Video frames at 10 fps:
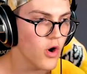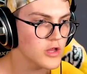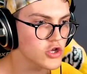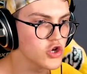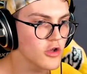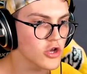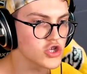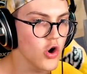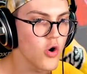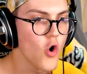Oh, attention,
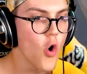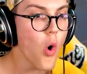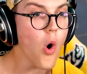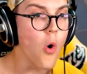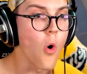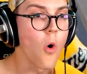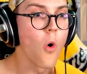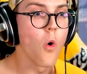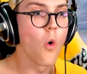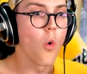attention Oh
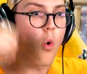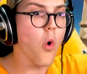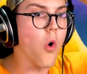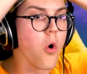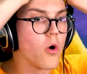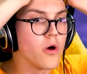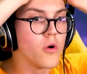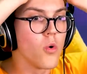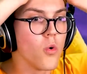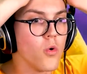Oh
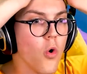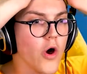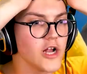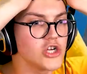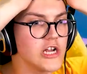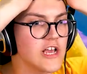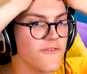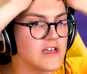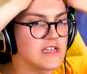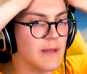Oh, une Julie
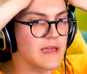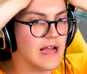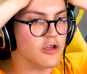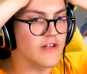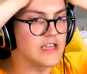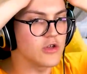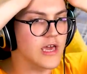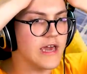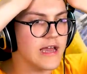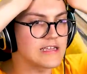qui tape des 90
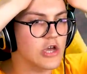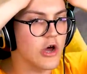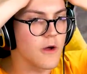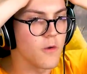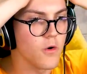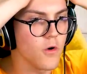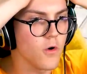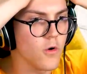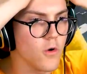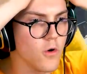degrés. Est-ce que...
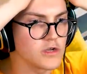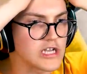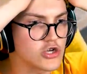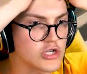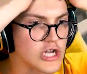Ouh, c'est chaud,